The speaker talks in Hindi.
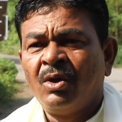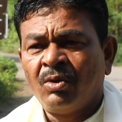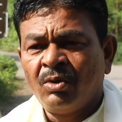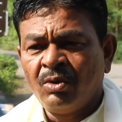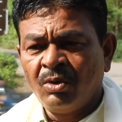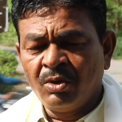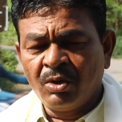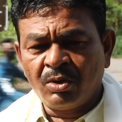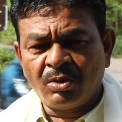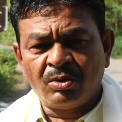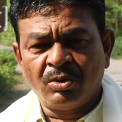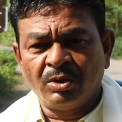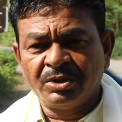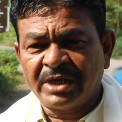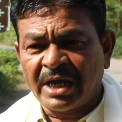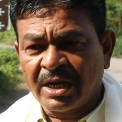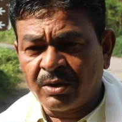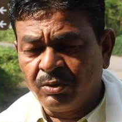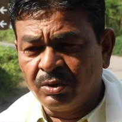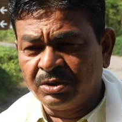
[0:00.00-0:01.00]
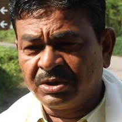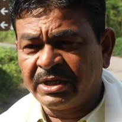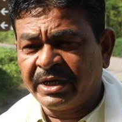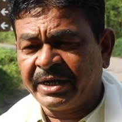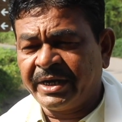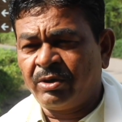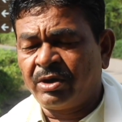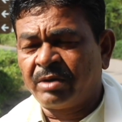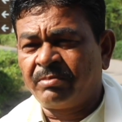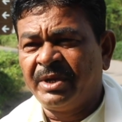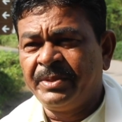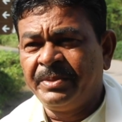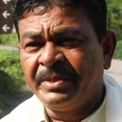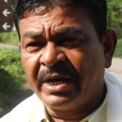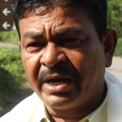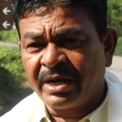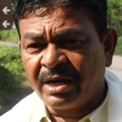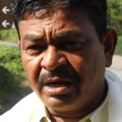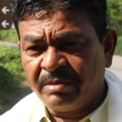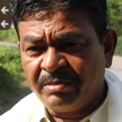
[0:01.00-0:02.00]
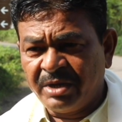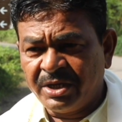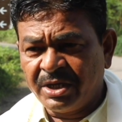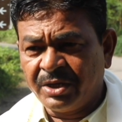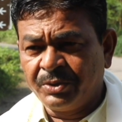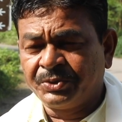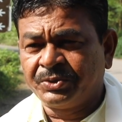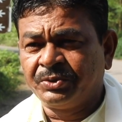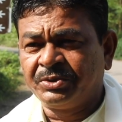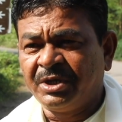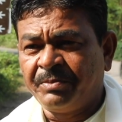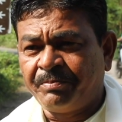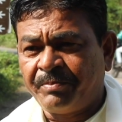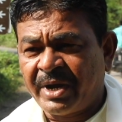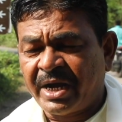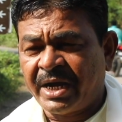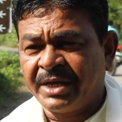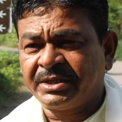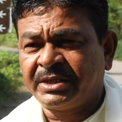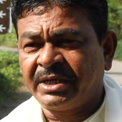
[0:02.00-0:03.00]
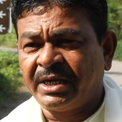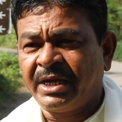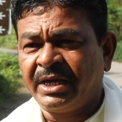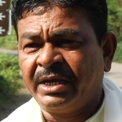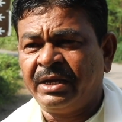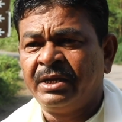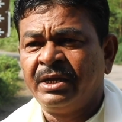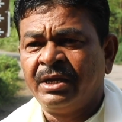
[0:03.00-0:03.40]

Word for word: वो लोग को जागरूक करें और बंधारण में जो अनुसूचित पाँच है